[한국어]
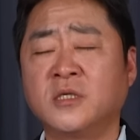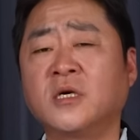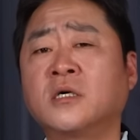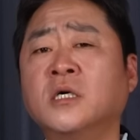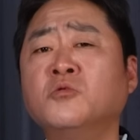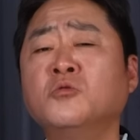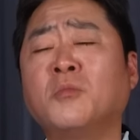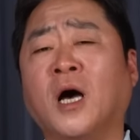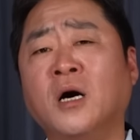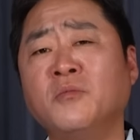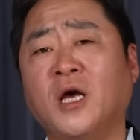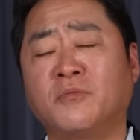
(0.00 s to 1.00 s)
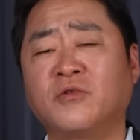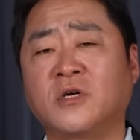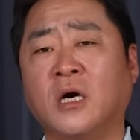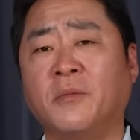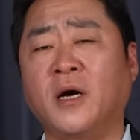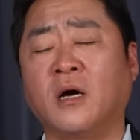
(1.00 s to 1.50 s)
제가 그분 마음이
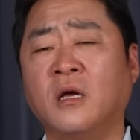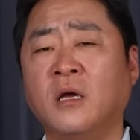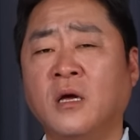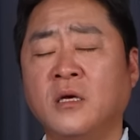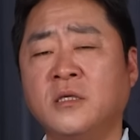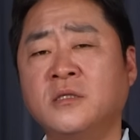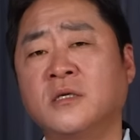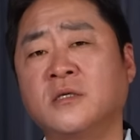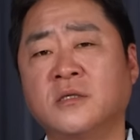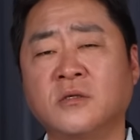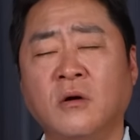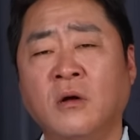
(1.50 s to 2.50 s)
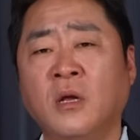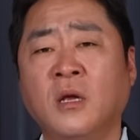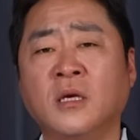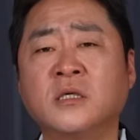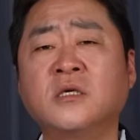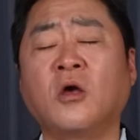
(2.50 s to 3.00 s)
아플까 봐 이 자리에서
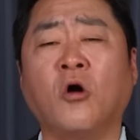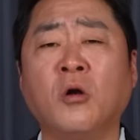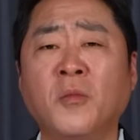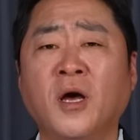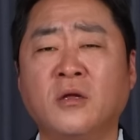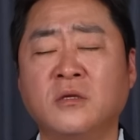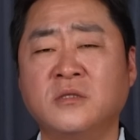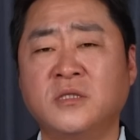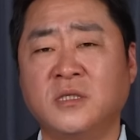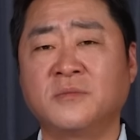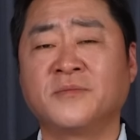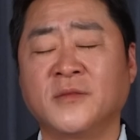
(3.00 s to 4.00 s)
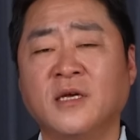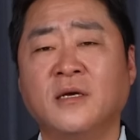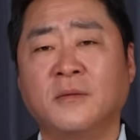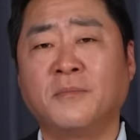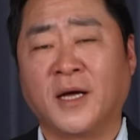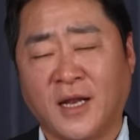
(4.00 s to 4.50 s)
그게 얼마였는지
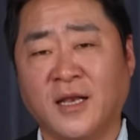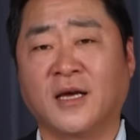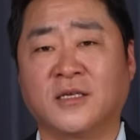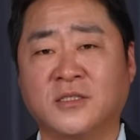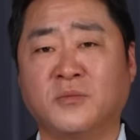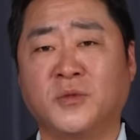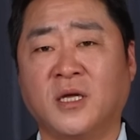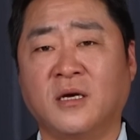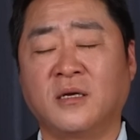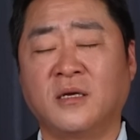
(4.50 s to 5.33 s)
말 안 하겠습니다.